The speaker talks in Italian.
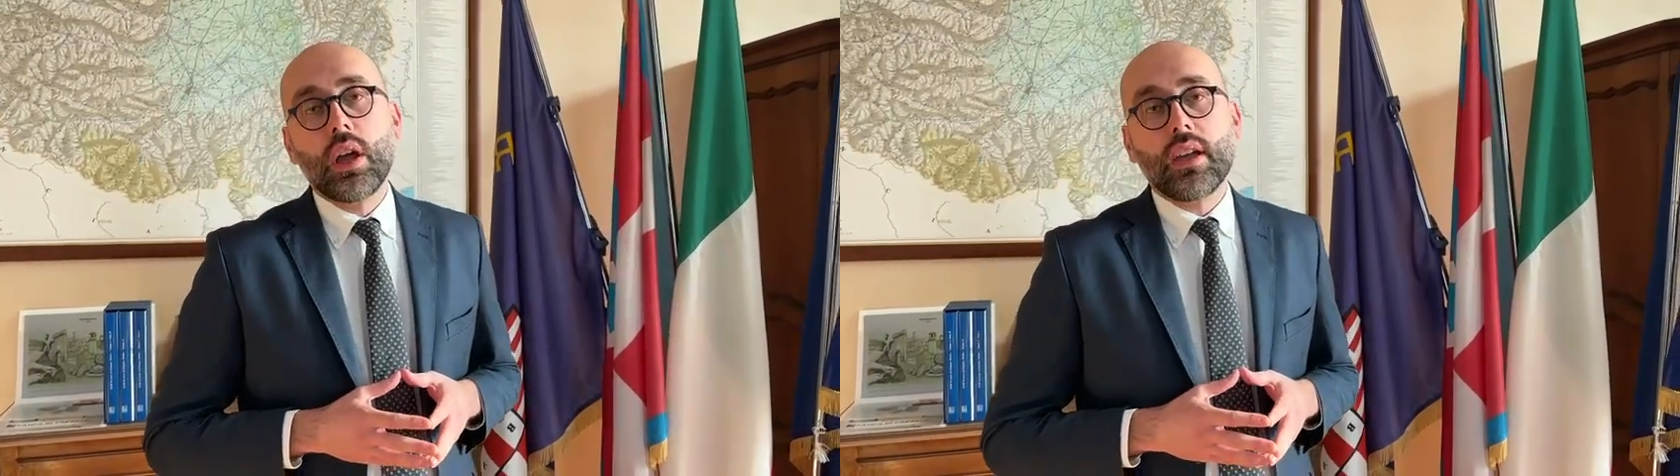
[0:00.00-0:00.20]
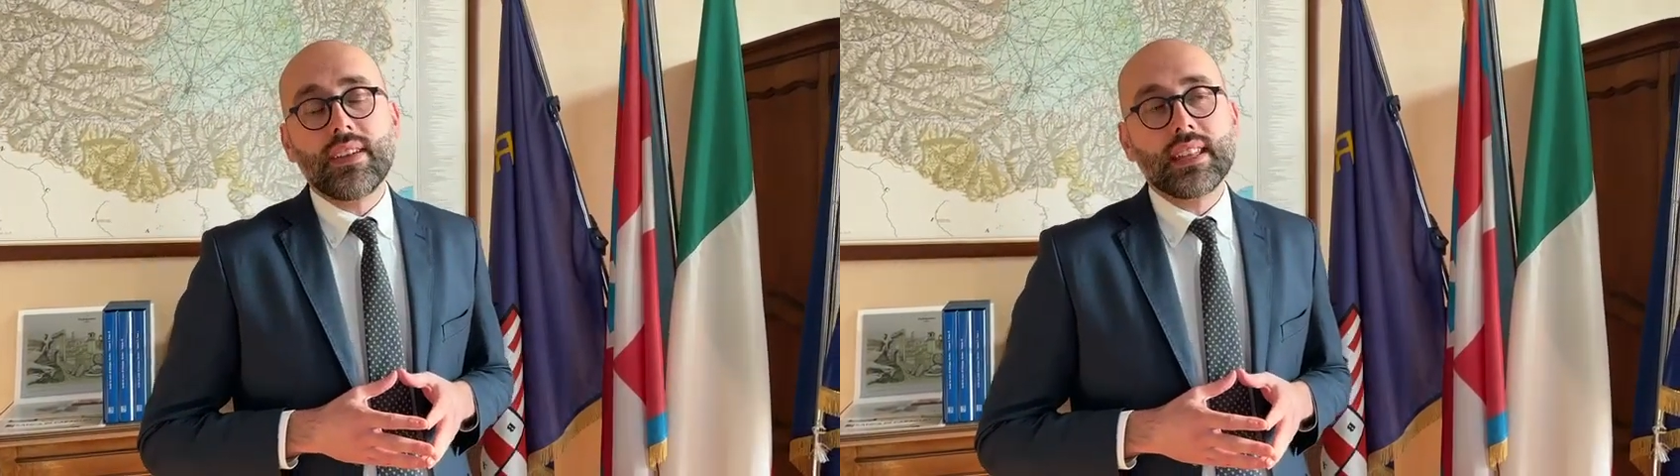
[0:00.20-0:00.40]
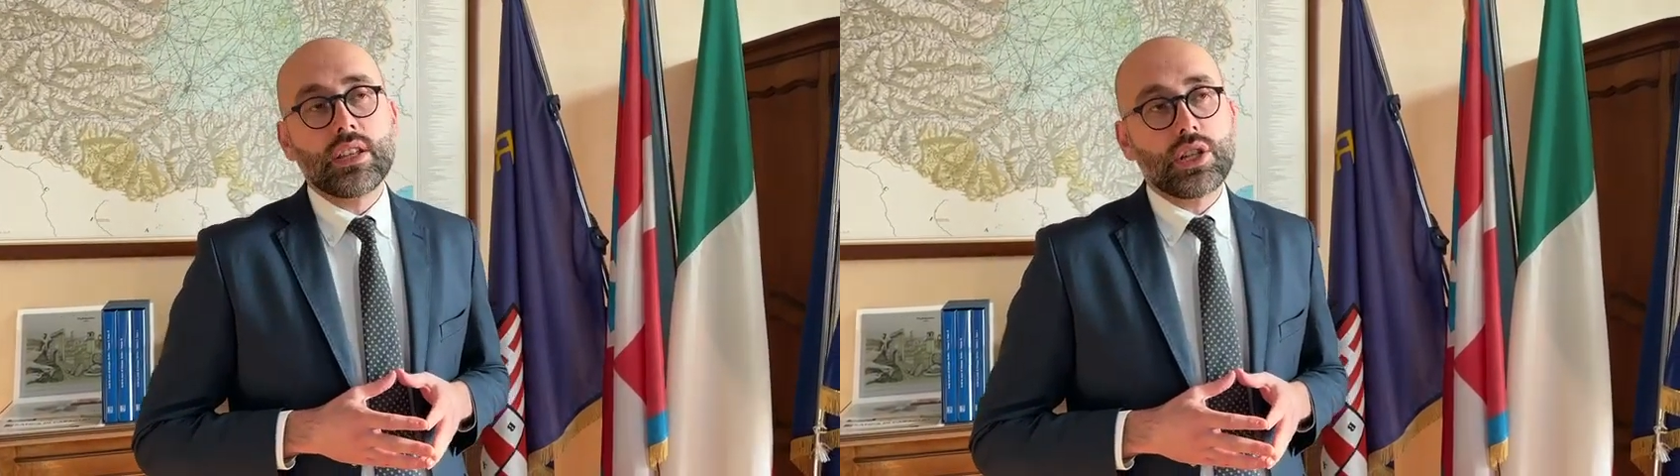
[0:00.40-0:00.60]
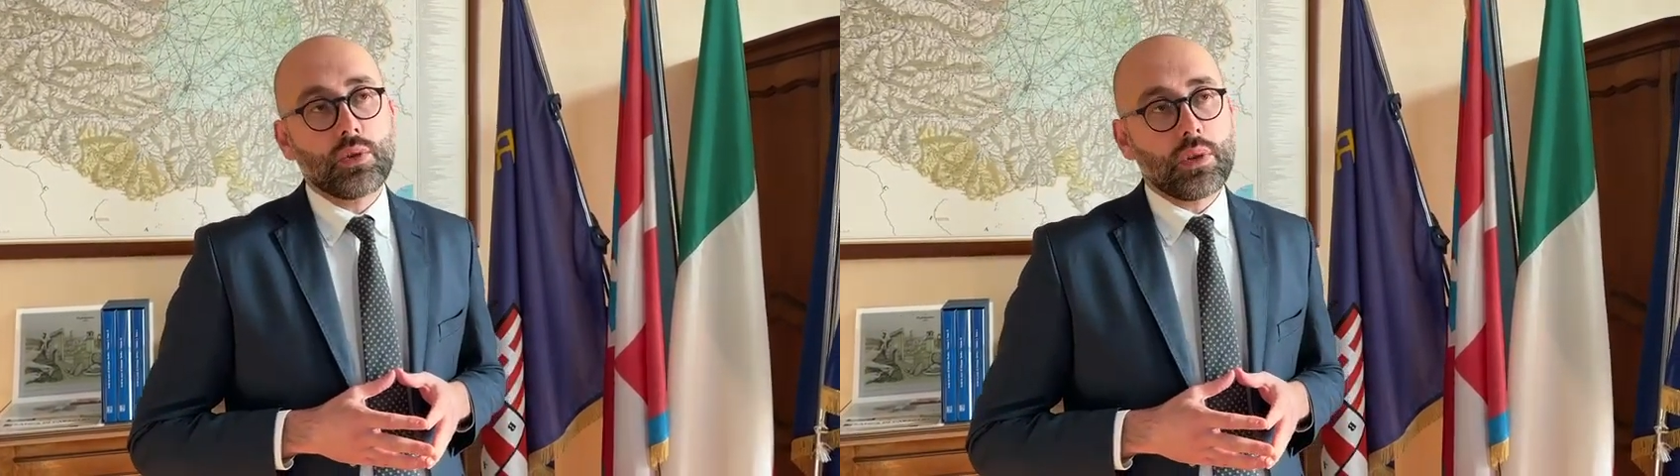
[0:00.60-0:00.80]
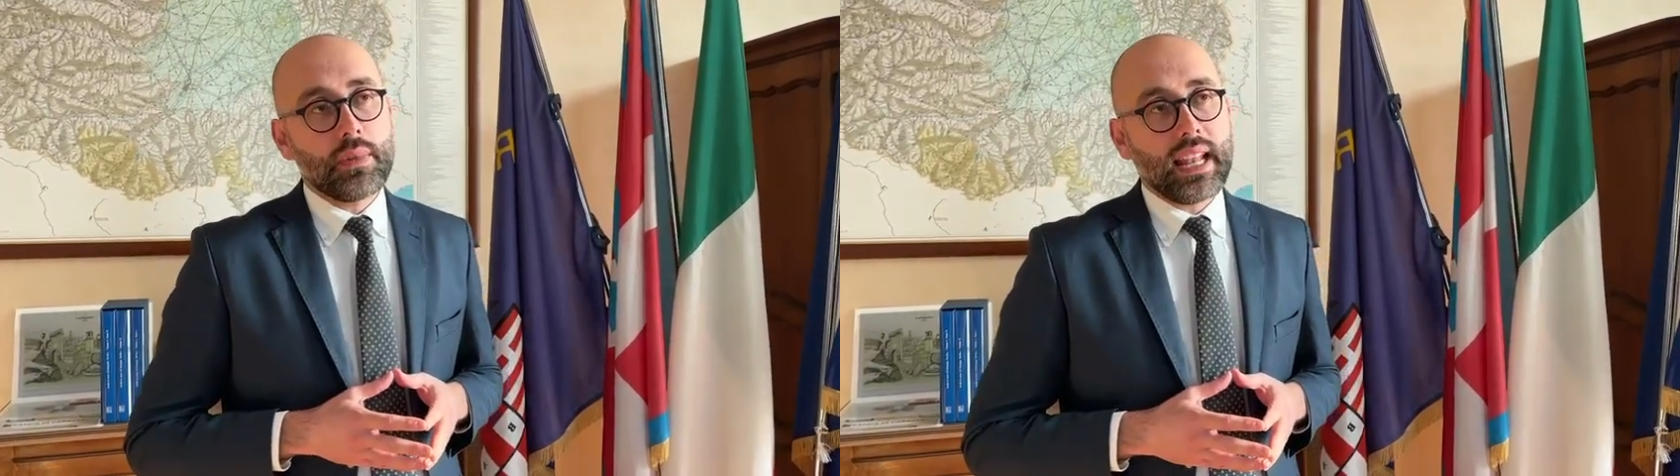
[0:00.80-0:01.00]

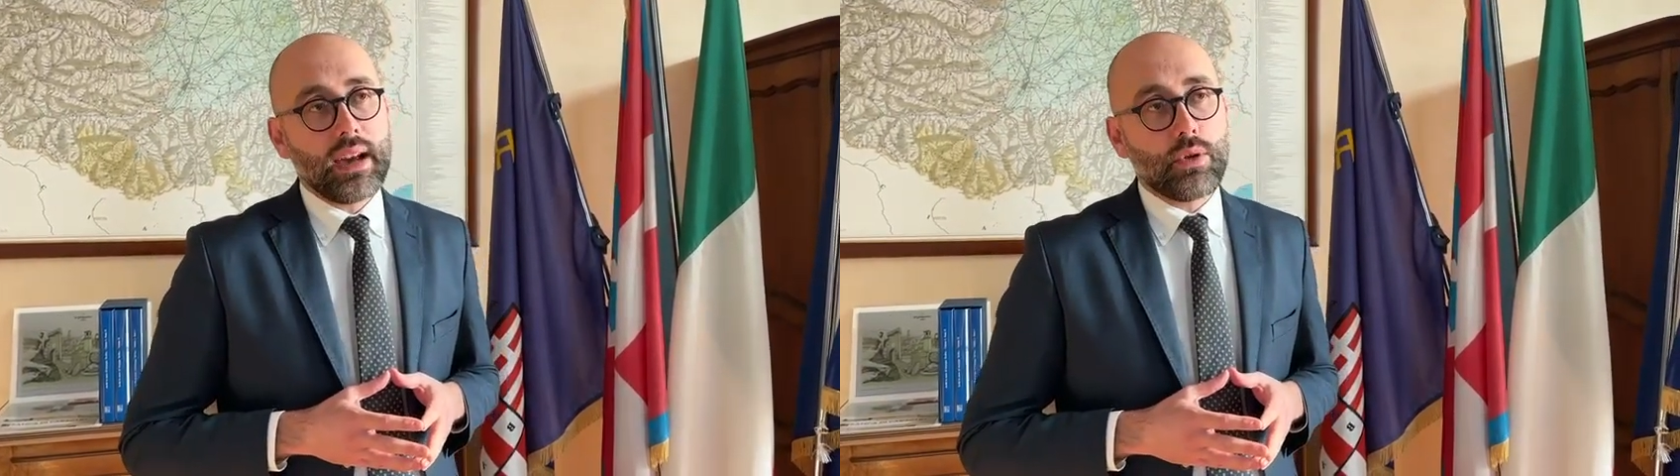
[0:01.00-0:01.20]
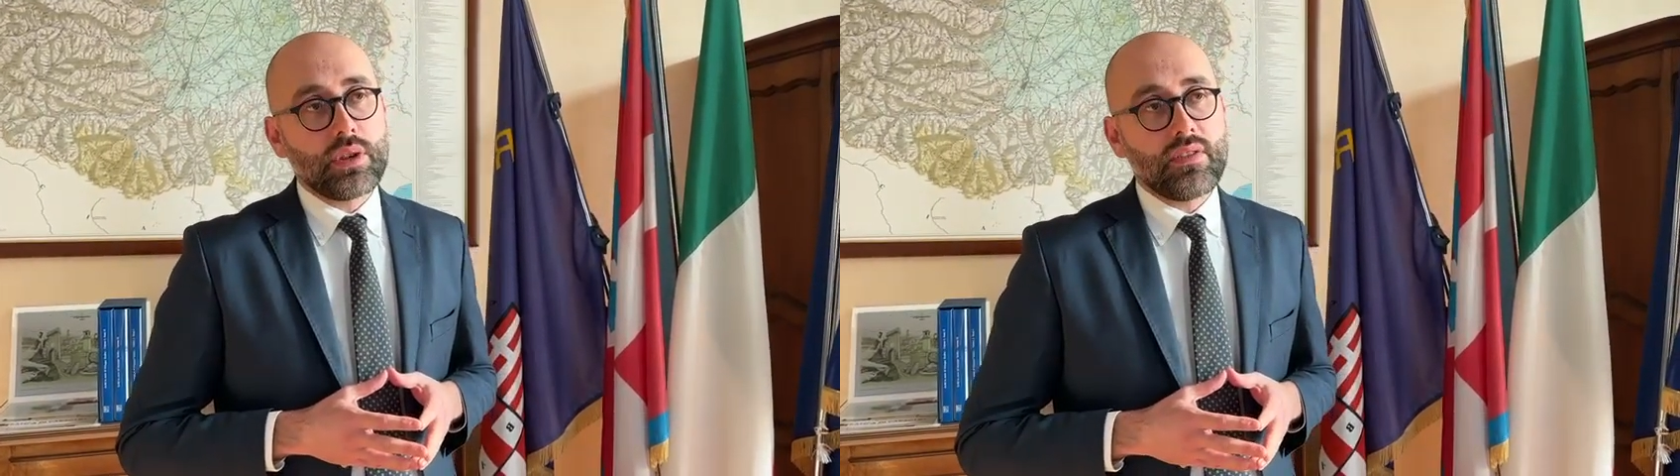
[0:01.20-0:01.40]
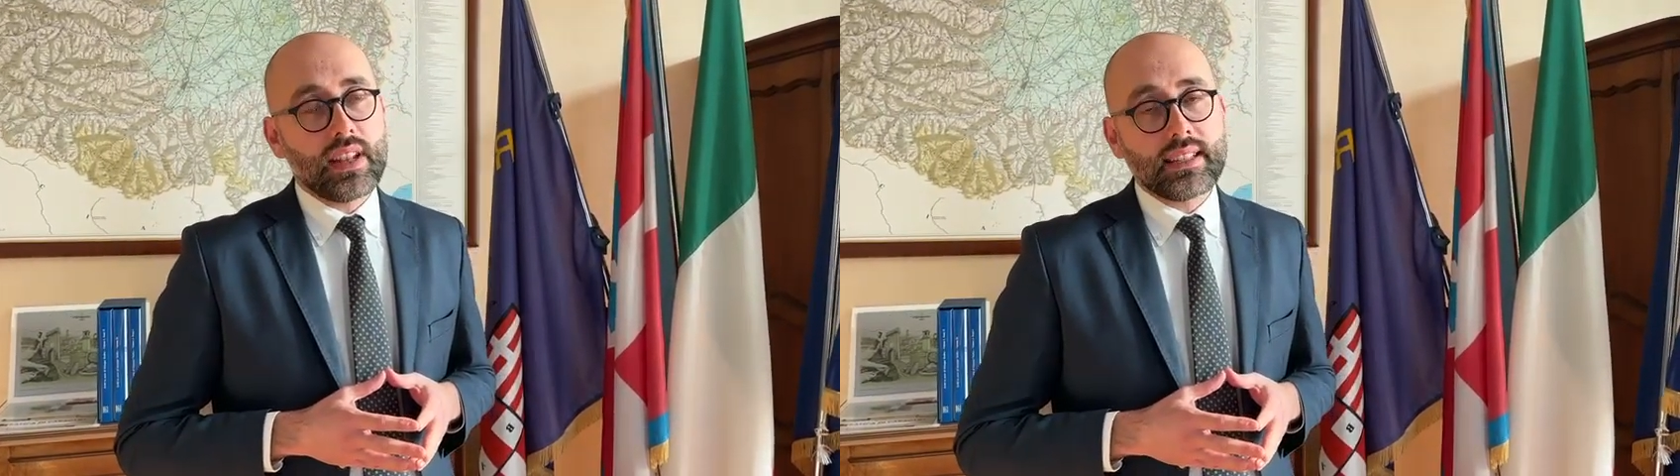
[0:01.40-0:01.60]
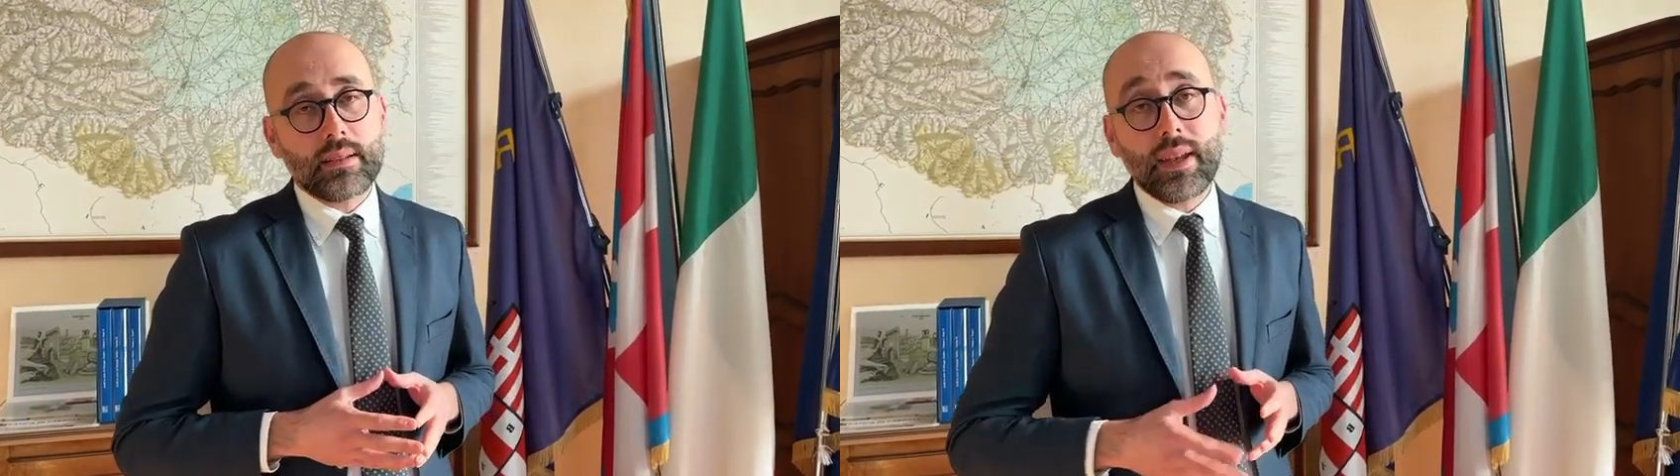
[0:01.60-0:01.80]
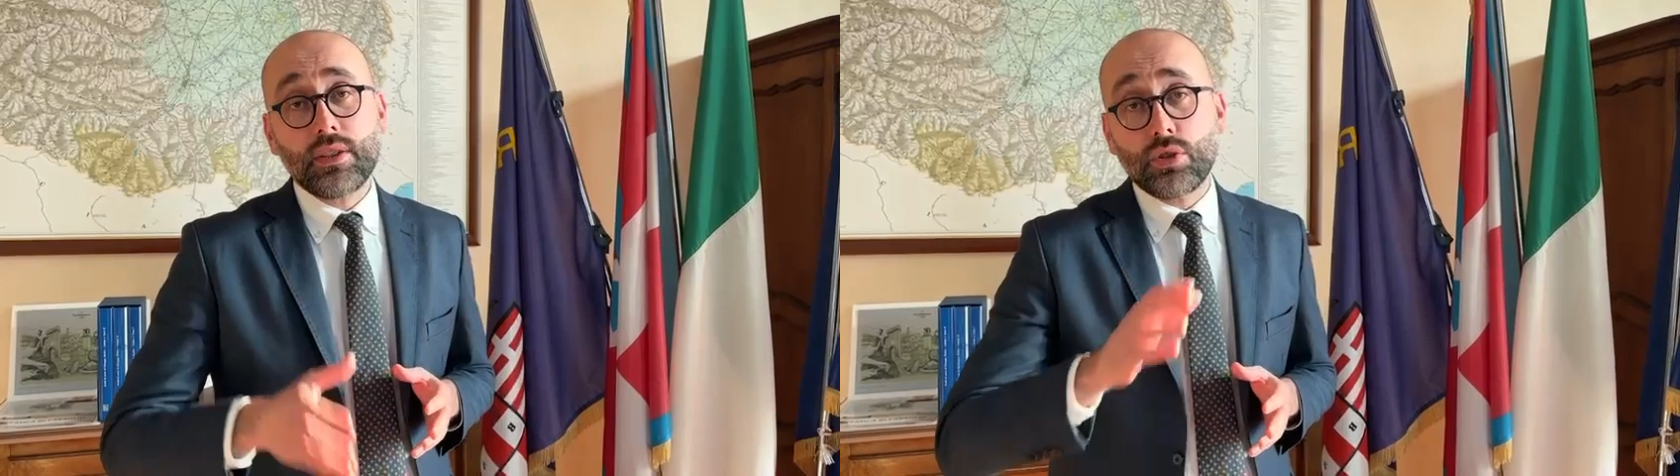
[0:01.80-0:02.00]
e mila euro di
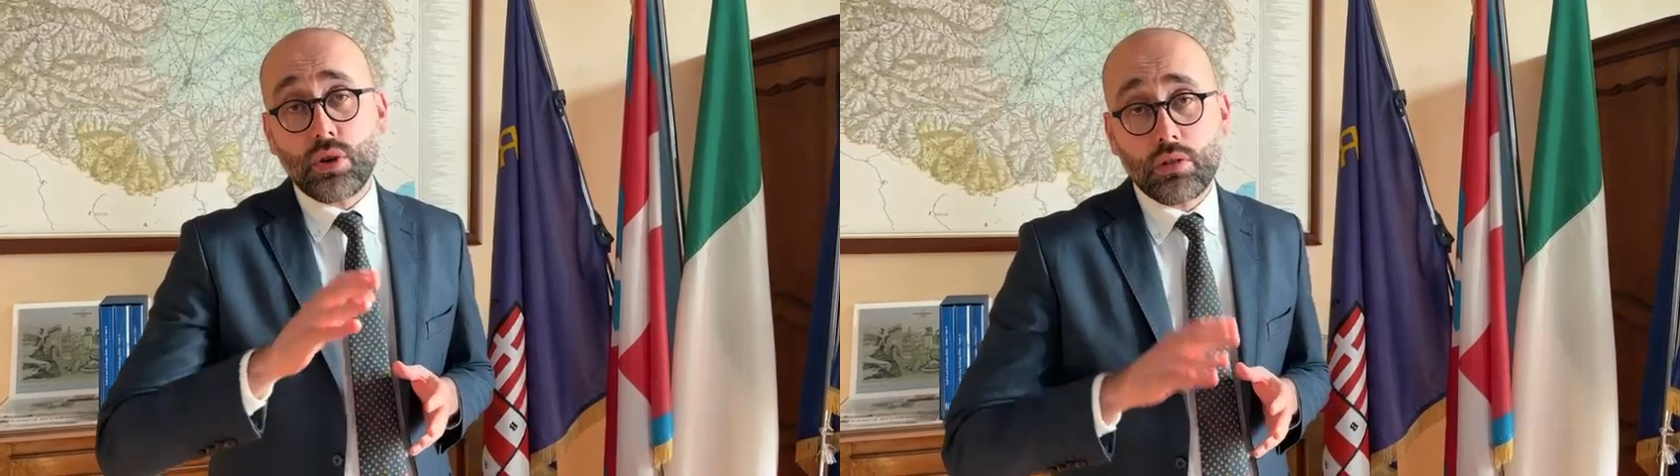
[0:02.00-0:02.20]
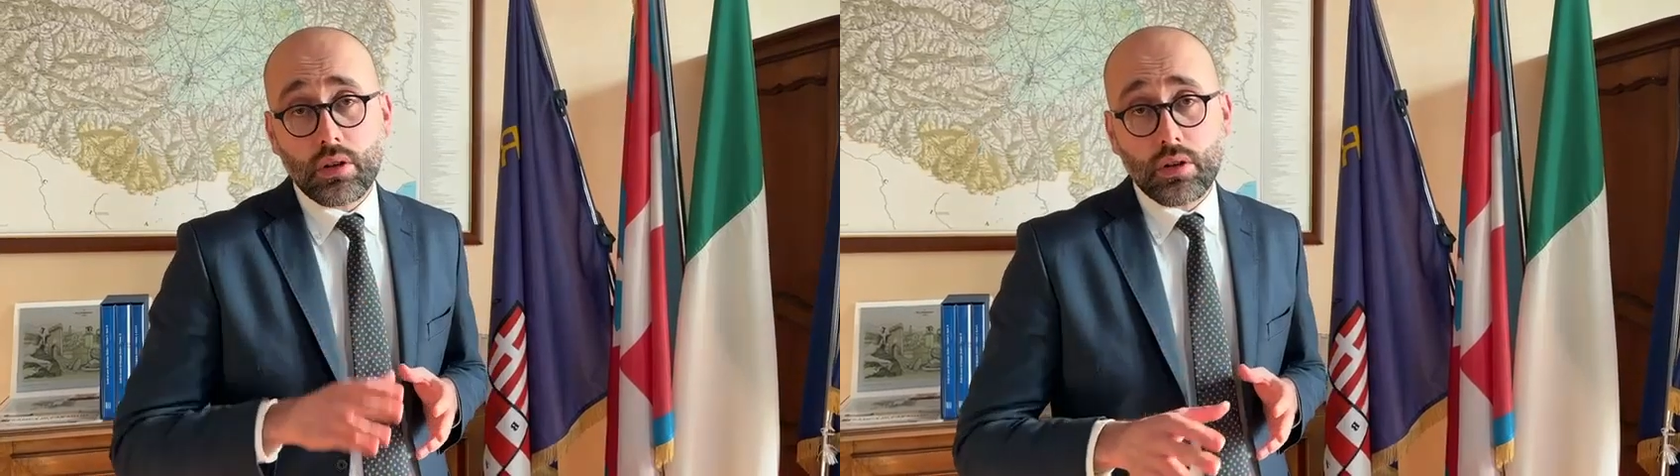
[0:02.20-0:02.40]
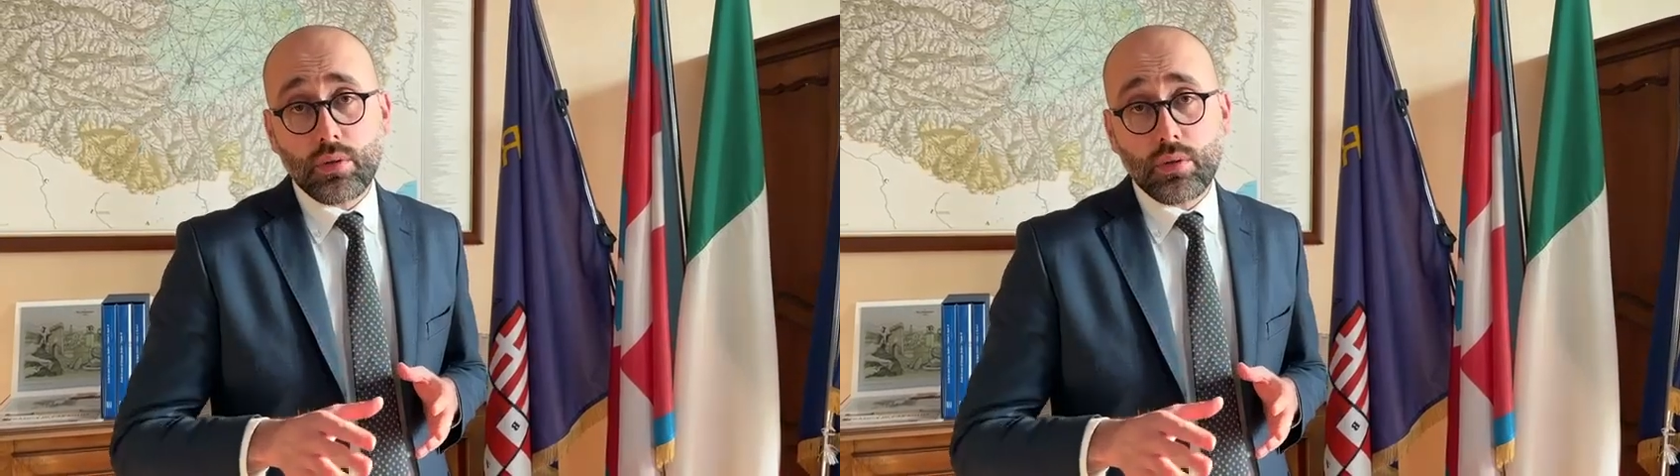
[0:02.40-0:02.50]
finanziamento,